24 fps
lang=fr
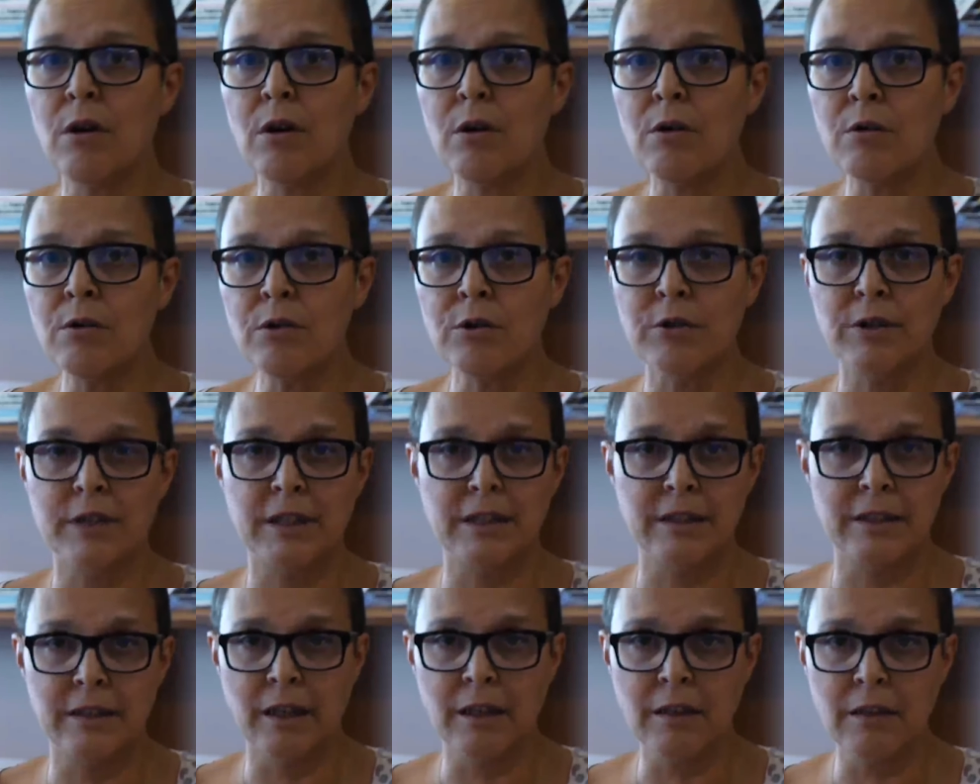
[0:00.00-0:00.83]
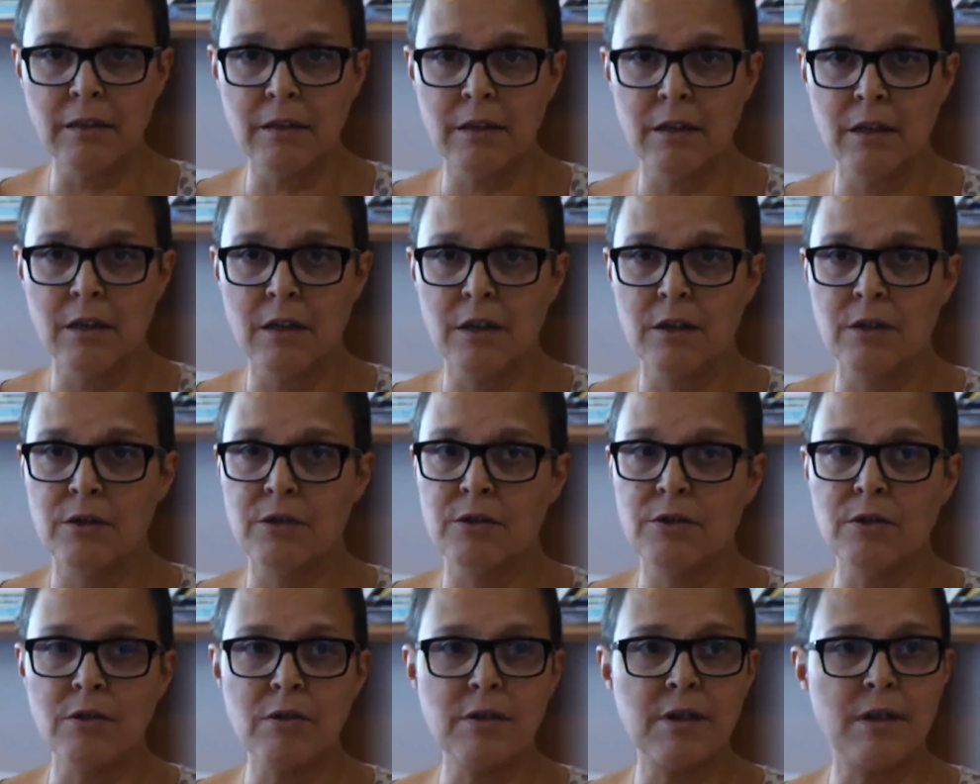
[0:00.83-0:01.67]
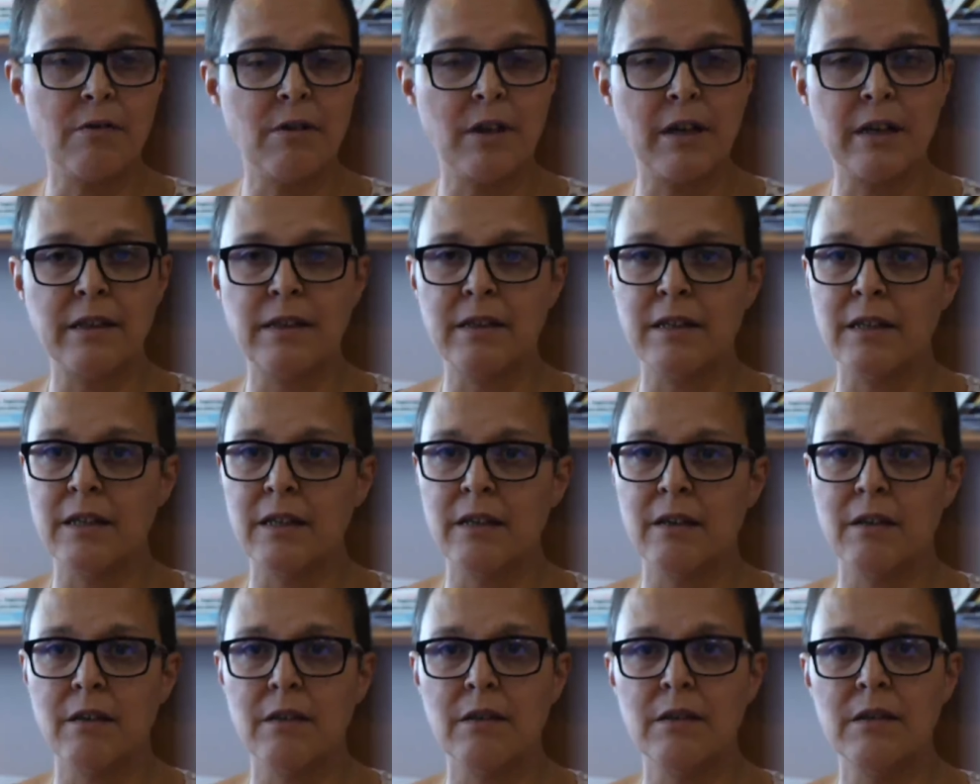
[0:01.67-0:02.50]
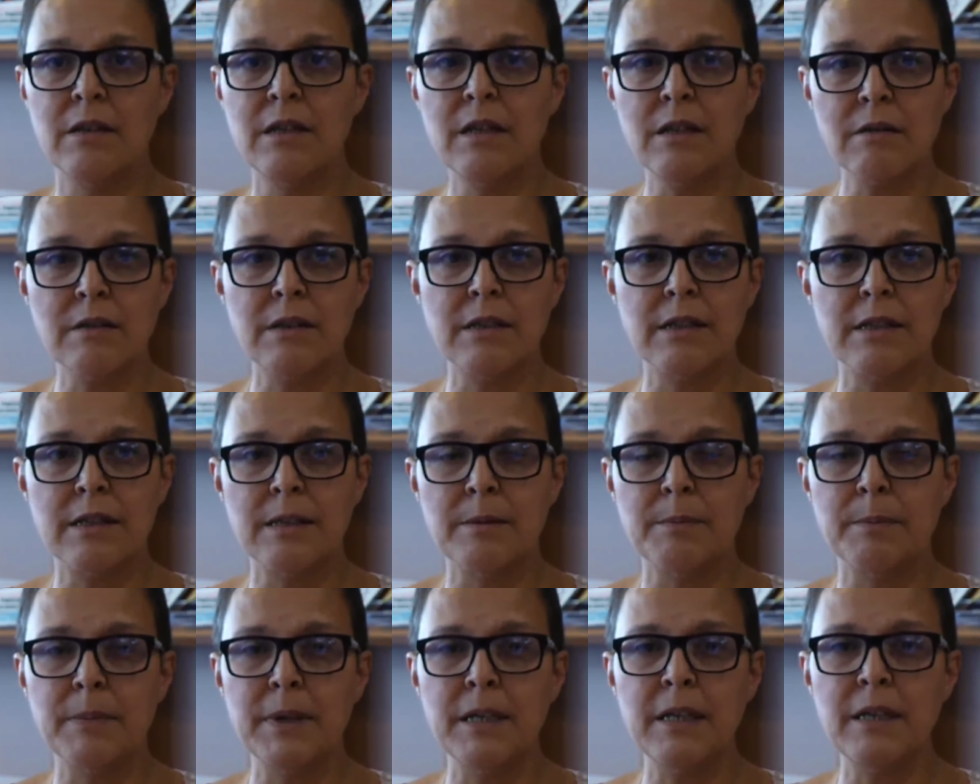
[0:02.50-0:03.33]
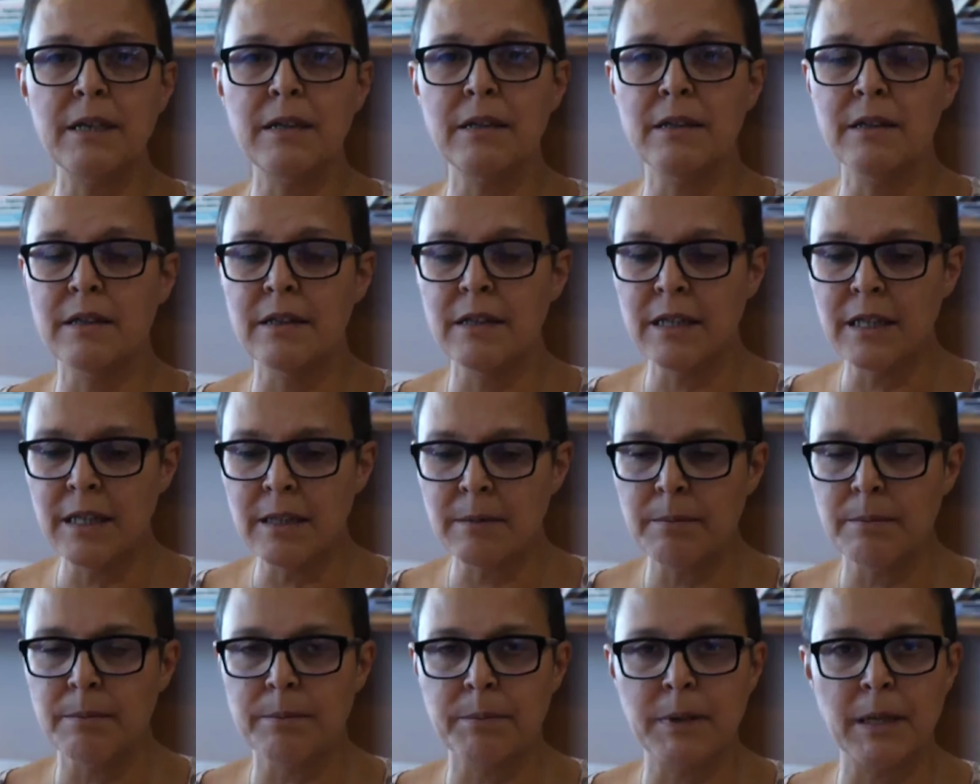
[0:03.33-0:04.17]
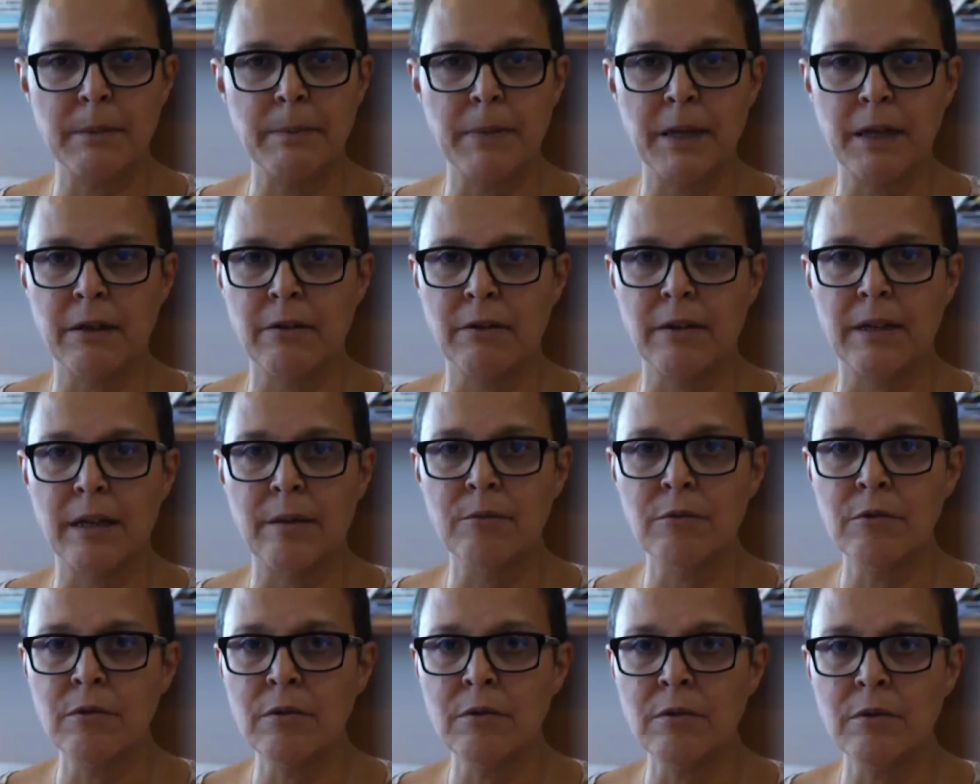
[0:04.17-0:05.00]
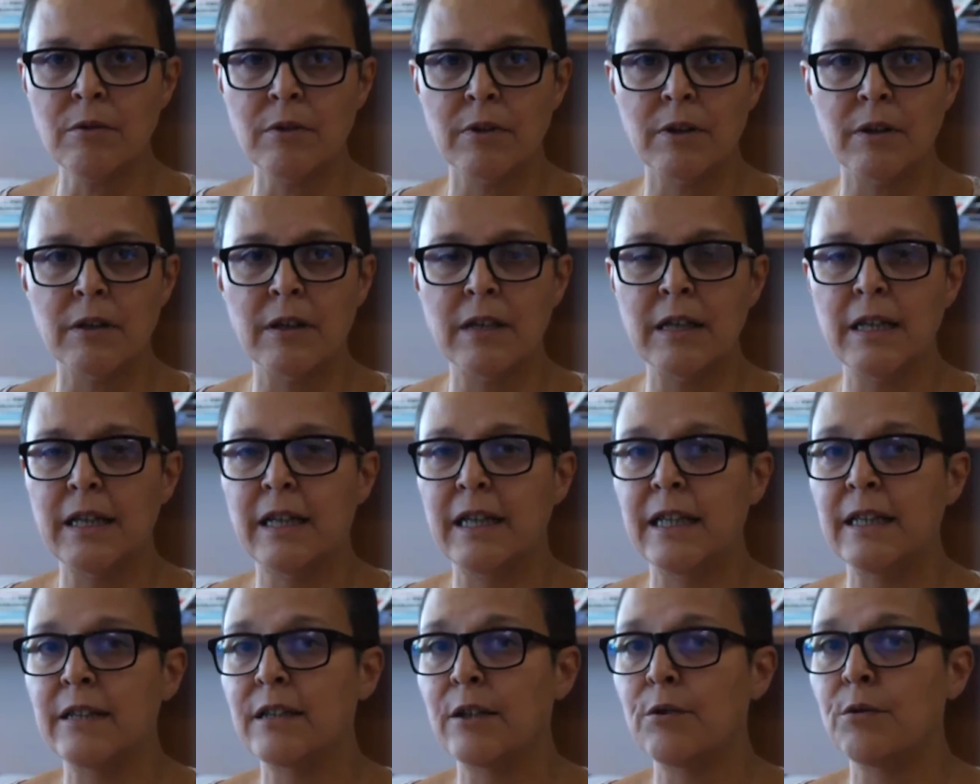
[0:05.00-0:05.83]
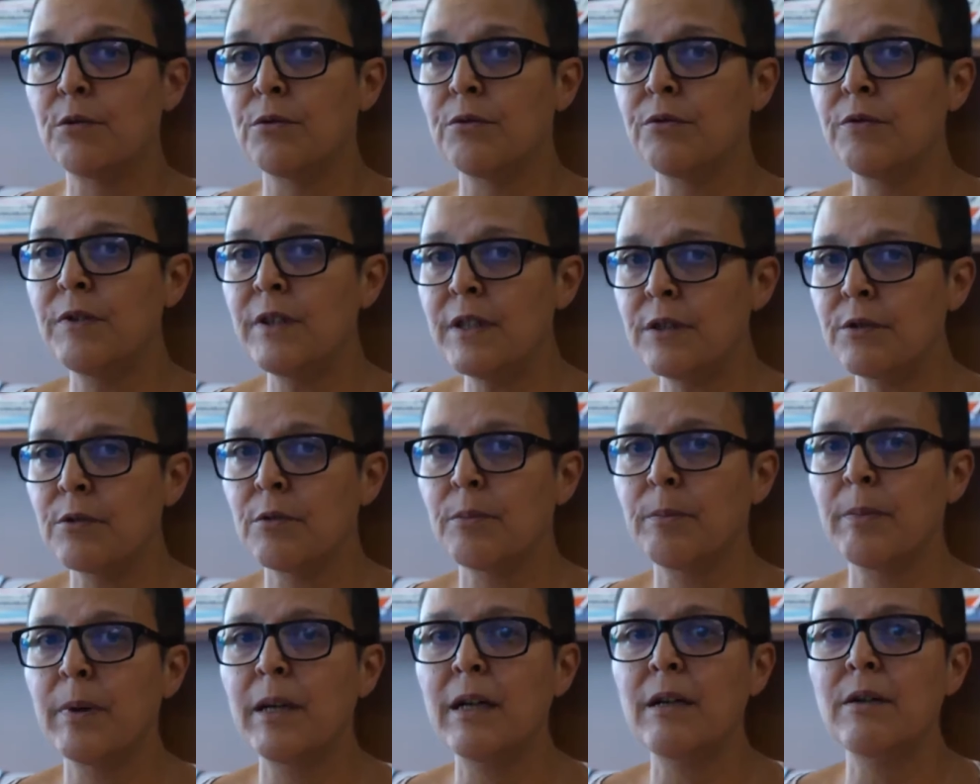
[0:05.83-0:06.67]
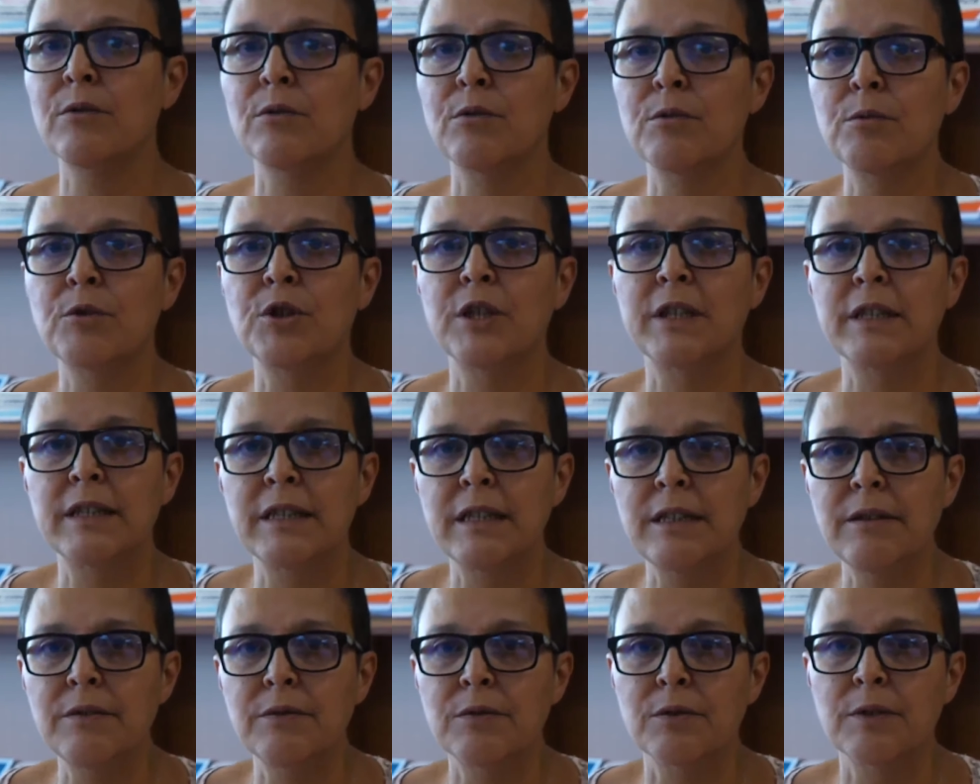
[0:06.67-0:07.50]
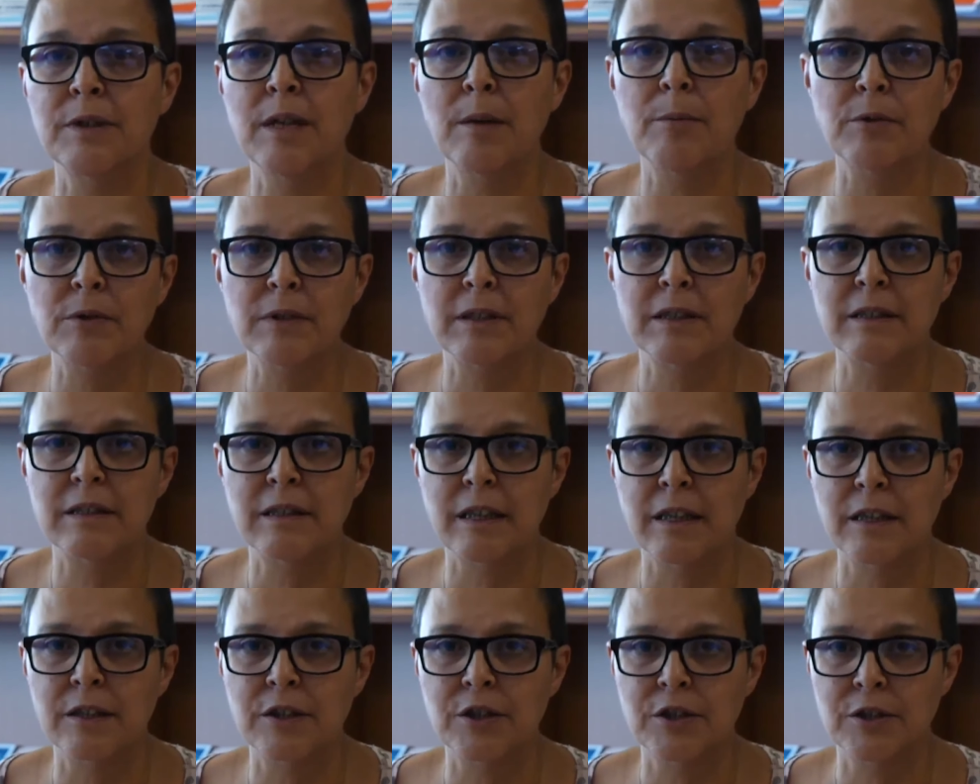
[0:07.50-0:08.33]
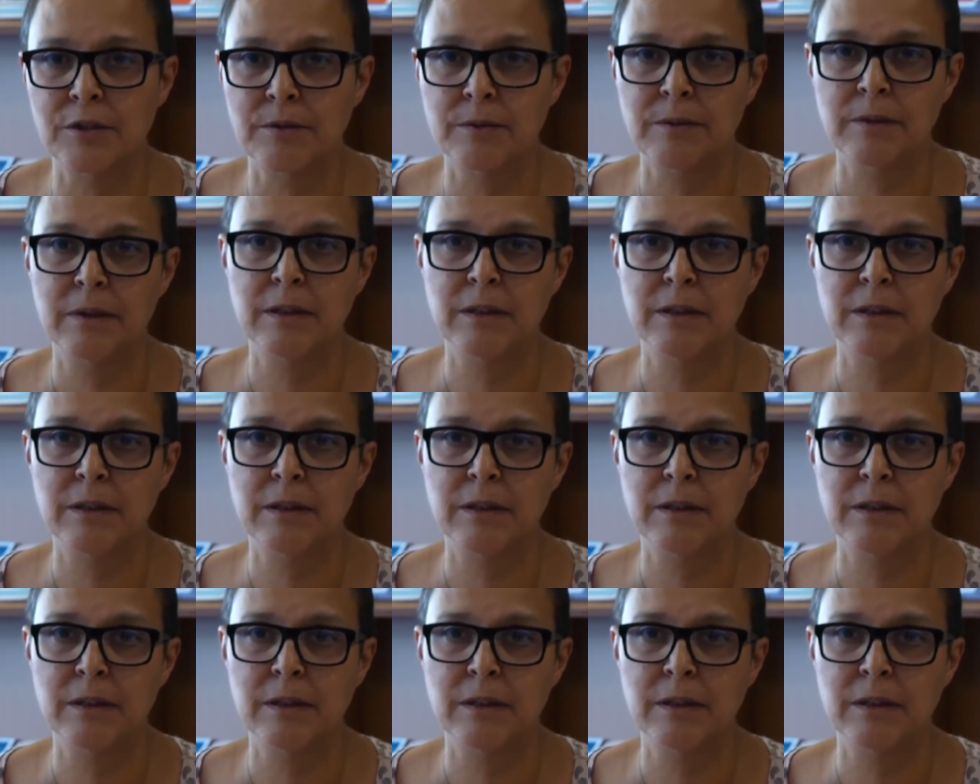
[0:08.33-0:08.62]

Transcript: au quotidien sans avoir été ni anticipé, ni préparé en amont, euh, et ça ne vise pas d'objectif d'apprentissage